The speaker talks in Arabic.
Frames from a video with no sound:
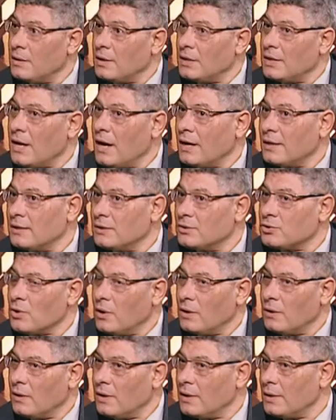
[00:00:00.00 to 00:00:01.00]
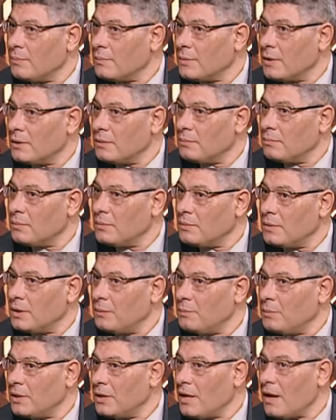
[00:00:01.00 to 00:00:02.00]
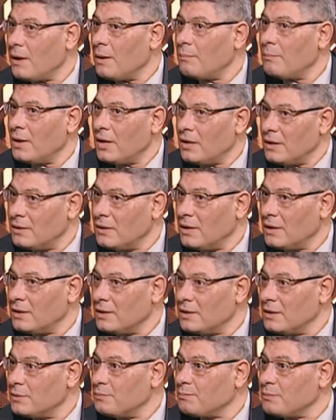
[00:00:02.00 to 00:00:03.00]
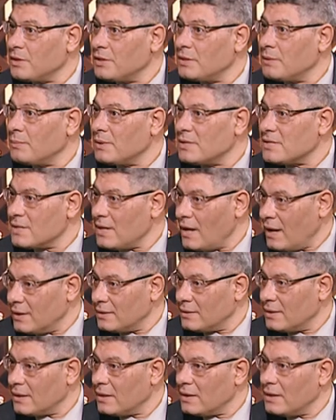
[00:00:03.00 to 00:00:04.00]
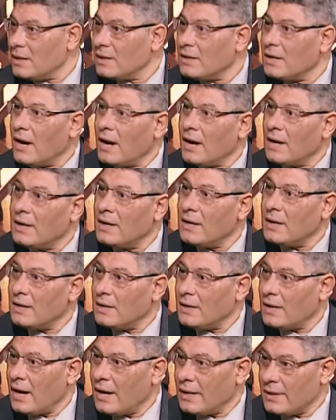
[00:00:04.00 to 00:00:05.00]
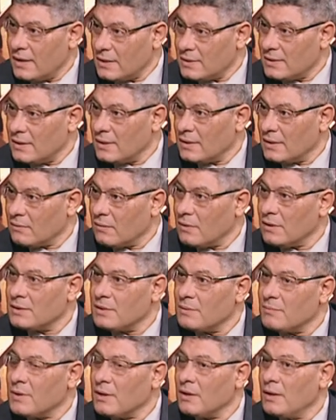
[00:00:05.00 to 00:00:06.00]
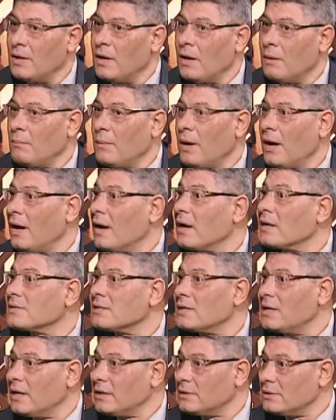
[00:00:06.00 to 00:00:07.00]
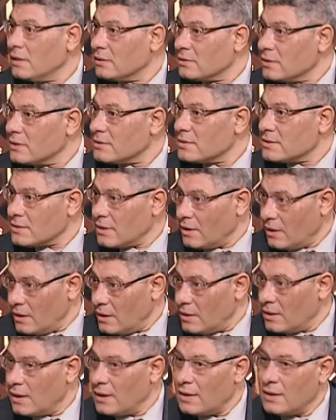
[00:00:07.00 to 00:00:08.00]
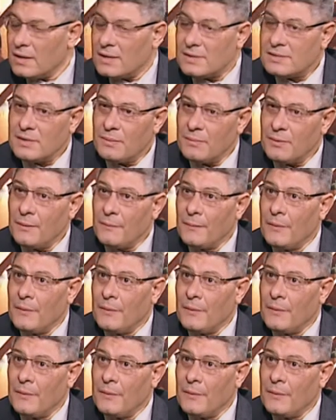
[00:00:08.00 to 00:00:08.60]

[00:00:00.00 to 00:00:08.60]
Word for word: يعني ان شاء الله يمكن بنامل ان احنا نبتدي بالسياحه الداخليه على الاعياد القادمه مع اخذ الاحتياطات الصحيه اللازمه